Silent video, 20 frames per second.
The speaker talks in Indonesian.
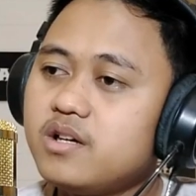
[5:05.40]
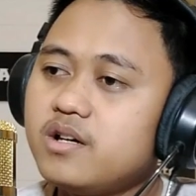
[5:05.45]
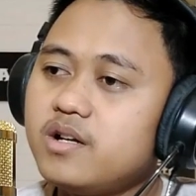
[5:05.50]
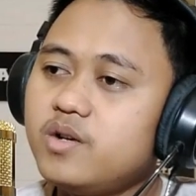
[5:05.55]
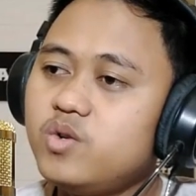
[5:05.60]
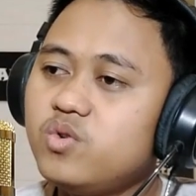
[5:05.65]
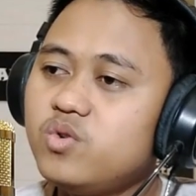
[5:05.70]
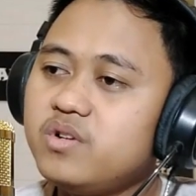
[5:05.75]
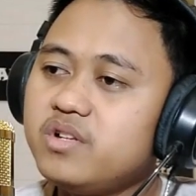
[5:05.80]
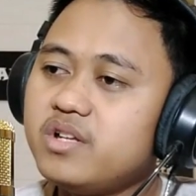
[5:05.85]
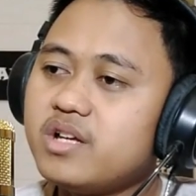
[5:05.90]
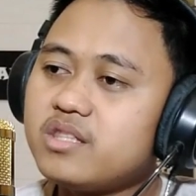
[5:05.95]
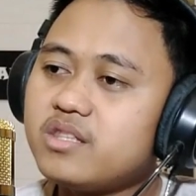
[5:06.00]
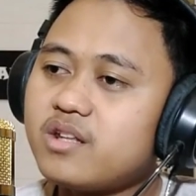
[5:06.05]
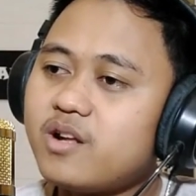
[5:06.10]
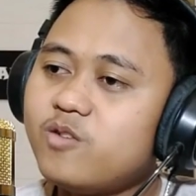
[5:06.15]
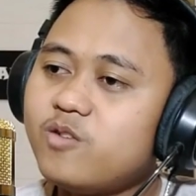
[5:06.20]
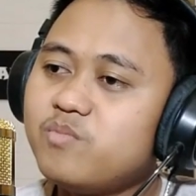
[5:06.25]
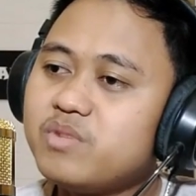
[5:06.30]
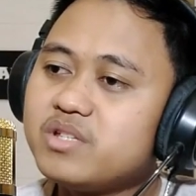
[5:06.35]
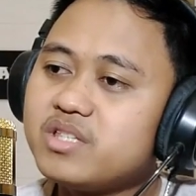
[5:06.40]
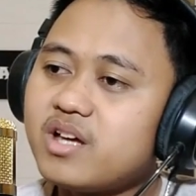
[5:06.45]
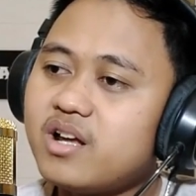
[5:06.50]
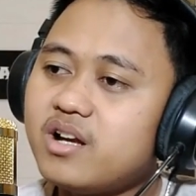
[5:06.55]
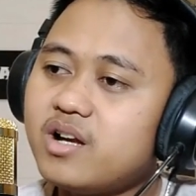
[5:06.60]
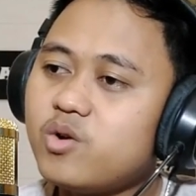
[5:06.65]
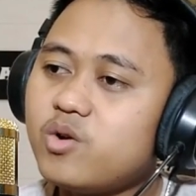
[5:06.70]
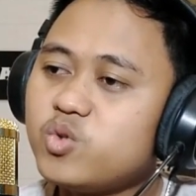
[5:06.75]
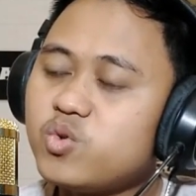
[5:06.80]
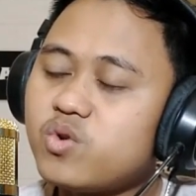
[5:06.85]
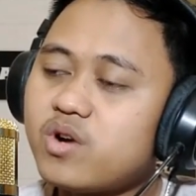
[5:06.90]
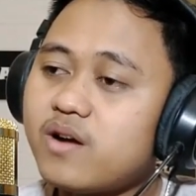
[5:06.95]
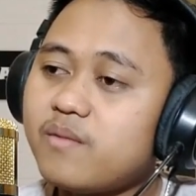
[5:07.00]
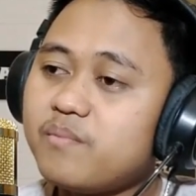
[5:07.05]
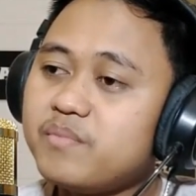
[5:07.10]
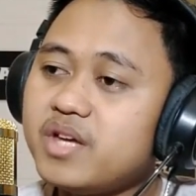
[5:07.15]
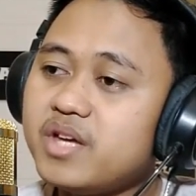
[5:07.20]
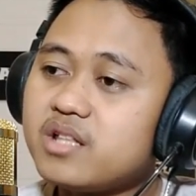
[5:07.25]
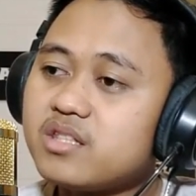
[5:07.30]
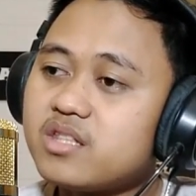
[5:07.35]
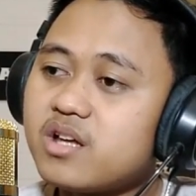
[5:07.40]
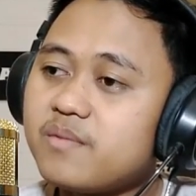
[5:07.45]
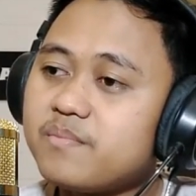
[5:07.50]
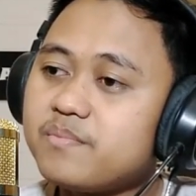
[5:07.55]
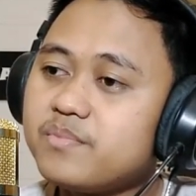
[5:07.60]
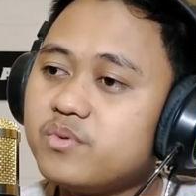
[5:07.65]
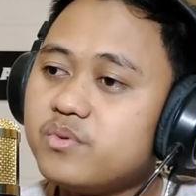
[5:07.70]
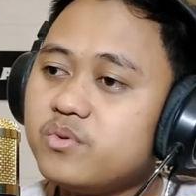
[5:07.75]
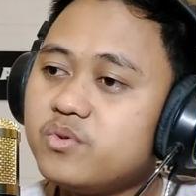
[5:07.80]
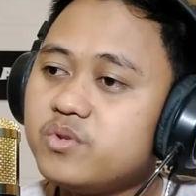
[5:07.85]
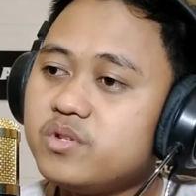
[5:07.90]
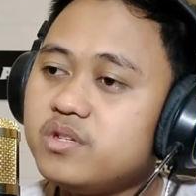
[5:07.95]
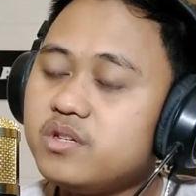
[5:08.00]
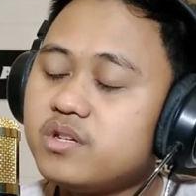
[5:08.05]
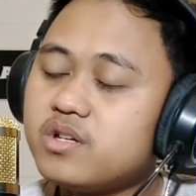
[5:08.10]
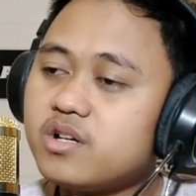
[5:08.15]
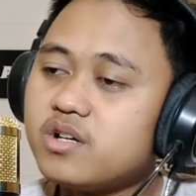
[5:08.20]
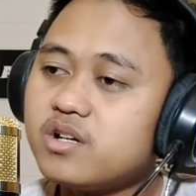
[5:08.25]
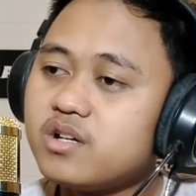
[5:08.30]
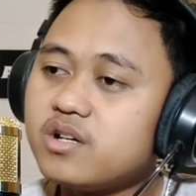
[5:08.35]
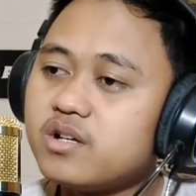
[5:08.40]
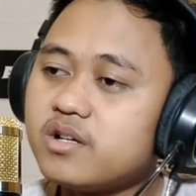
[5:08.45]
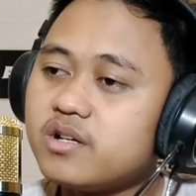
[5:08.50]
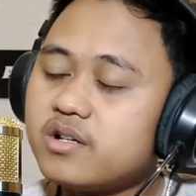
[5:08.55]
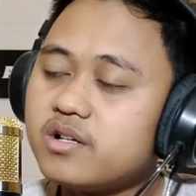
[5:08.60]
Dunia terlalu bercanda untuk kami yang tak punya.